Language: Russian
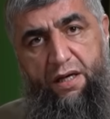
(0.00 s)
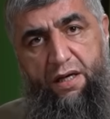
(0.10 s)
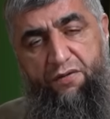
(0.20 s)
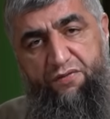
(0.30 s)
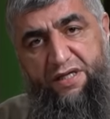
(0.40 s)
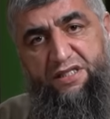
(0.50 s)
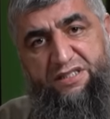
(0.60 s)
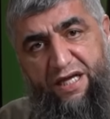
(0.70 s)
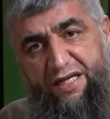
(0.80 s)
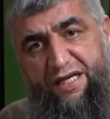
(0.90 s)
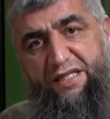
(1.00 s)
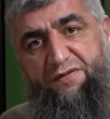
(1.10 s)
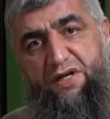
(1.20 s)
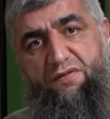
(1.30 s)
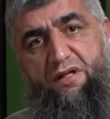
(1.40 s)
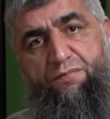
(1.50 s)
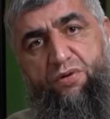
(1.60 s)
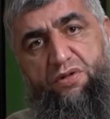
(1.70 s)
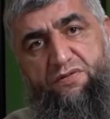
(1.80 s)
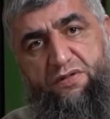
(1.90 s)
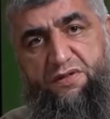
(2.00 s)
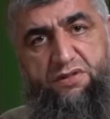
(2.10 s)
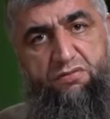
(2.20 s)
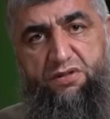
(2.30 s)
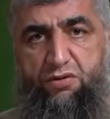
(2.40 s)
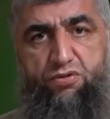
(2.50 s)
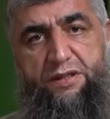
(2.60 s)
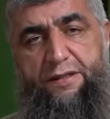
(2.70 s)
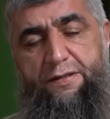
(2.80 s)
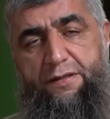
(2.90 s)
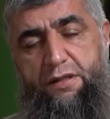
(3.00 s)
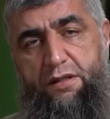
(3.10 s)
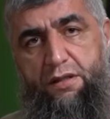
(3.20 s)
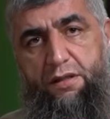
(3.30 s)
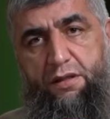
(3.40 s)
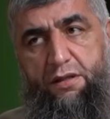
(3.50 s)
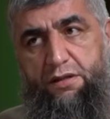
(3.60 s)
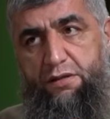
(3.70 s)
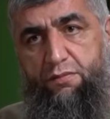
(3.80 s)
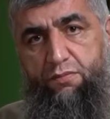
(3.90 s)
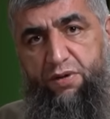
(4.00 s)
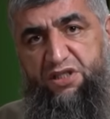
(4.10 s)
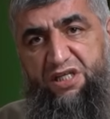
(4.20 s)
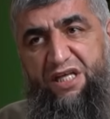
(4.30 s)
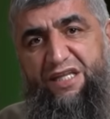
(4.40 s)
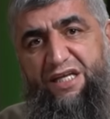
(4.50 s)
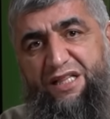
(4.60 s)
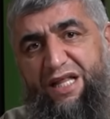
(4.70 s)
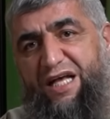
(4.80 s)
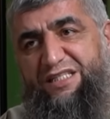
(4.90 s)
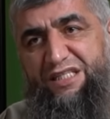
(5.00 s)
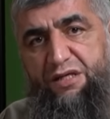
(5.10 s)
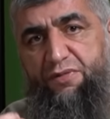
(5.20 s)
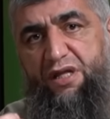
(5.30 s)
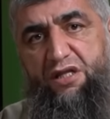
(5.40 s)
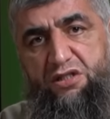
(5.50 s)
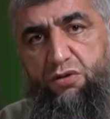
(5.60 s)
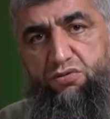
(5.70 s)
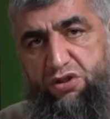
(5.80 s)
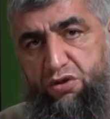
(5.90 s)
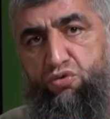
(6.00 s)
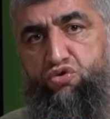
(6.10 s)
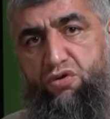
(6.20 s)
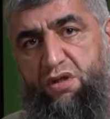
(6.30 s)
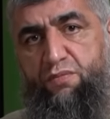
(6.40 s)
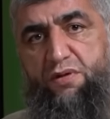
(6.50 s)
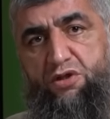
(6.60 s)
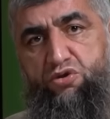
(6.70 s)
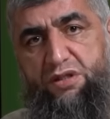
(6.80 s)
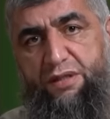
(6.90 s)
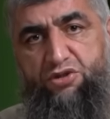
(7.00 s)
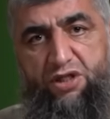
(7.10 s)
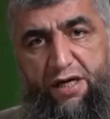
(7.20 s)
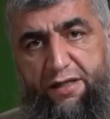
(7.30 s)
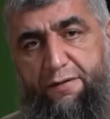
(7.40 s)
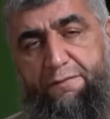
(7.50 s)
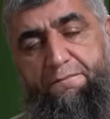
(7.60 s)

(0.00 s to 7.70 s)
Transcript: Афганистан, когда воевал против Советского Союза, почти единогласное мнение саудовских ученых было, что там джихад.